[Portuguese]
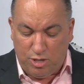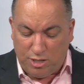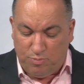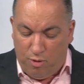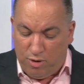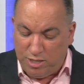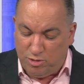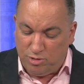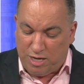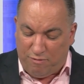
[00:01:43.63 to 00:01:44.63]
nas bocas
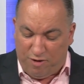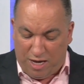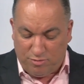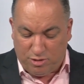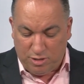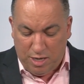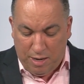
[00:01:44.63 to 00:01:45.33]
dos cavalos,